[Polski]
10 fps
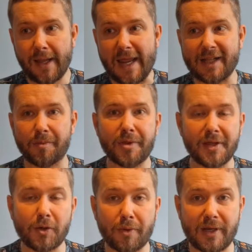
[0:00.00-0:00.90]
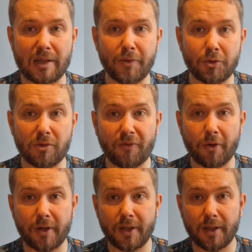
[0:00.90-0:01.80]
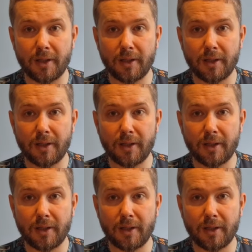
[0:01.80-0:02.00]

i na tym singlu znalazły się utwory